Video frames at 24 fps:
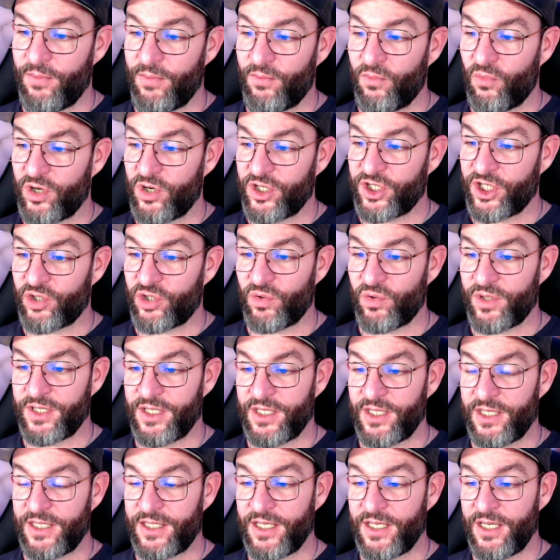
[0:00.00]
Moi, j'ai
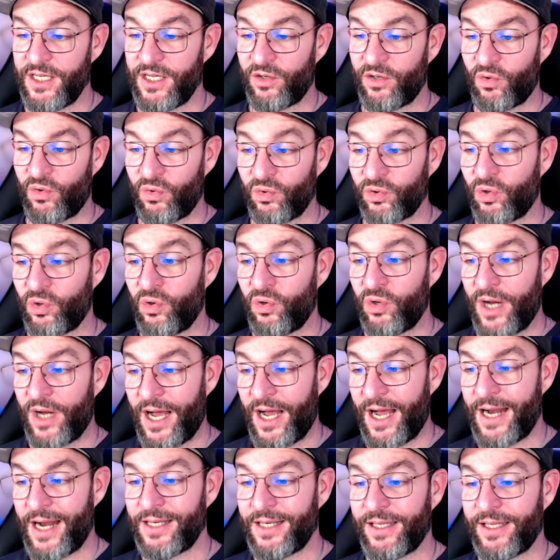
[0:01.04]
choisi ici CTRL
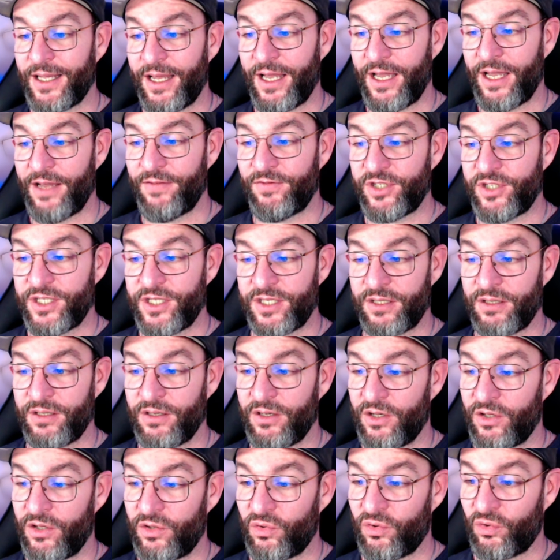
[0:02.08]
ALT F10.
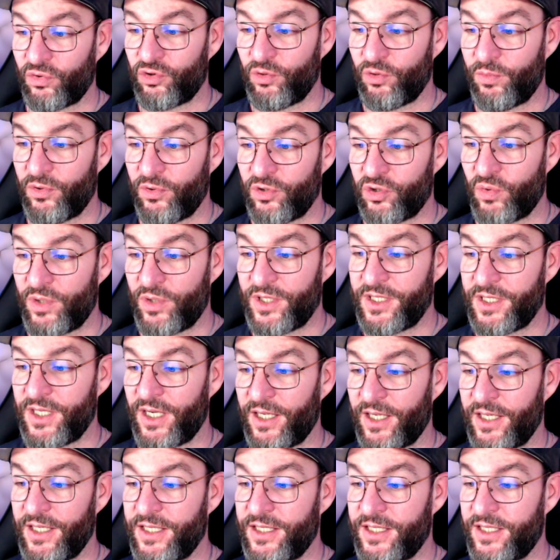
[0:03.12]
Donc tu peux
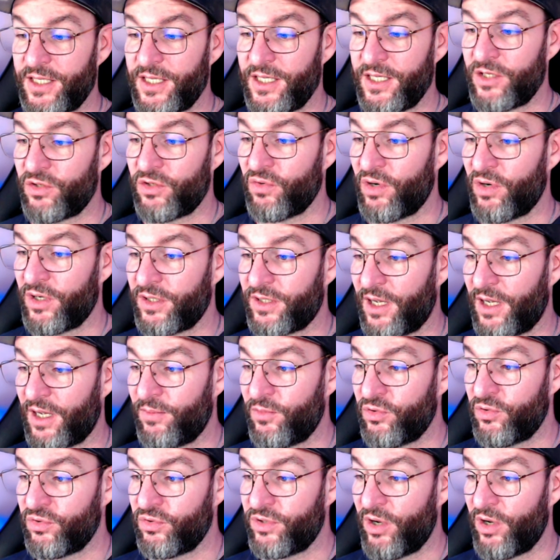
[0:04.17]
choisir ici, tu vois, tu as un
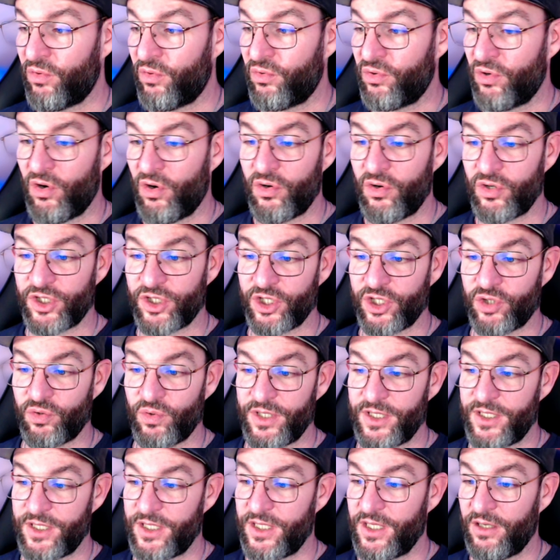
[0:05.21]
menu déroulant, j'ai
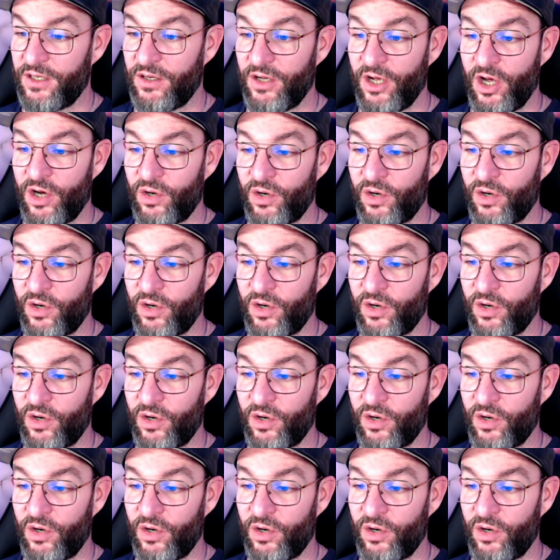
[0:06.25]
choisi